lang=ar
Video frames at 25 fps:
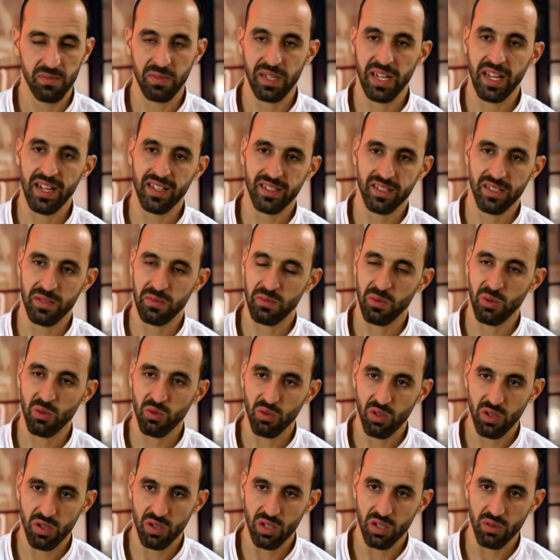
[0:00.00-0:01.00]
لازم نعطي
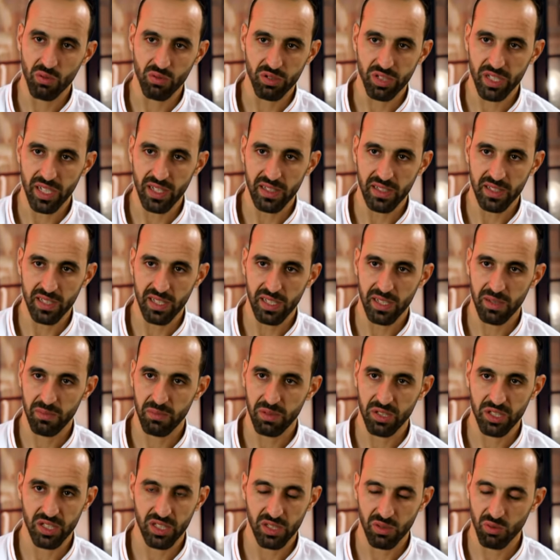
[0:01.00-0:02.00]
بكل واش عندي
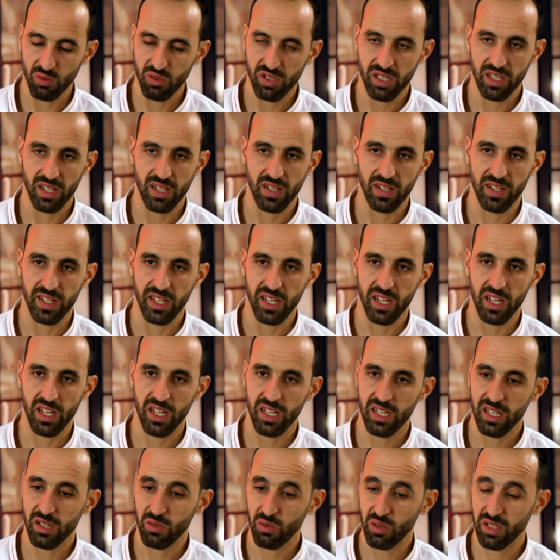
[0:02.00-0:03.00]
باش نوصل
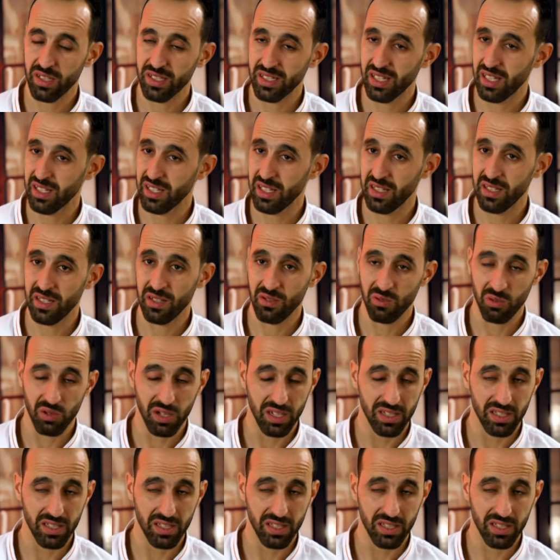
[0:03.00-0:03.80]
للنهائي وخاصه انه